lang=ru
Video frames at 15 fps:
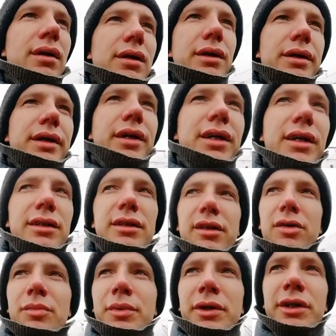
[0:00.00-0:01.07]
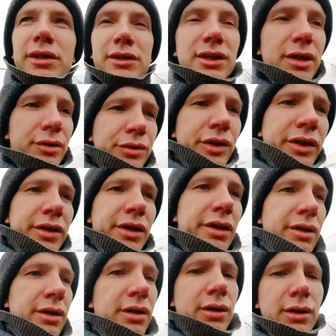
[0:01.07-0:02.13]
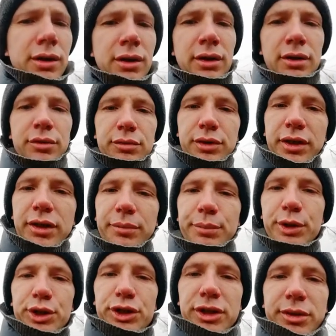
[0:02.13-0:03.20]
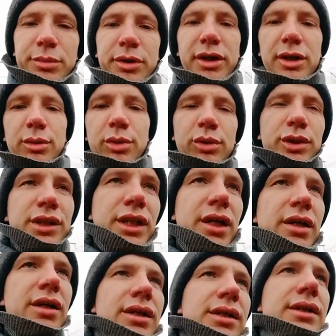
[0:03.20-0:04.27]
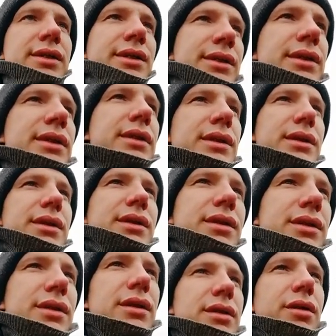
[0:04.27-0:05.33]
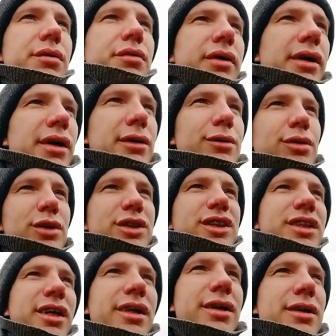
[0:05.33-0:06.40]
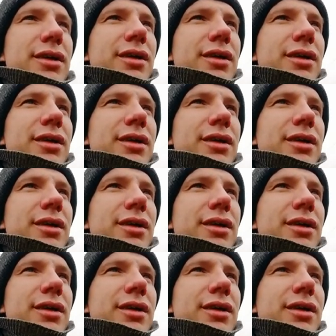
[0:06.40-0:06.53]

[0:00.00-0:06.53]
Я хотел бы их сравнить в необычном ракурсе. В ракурсе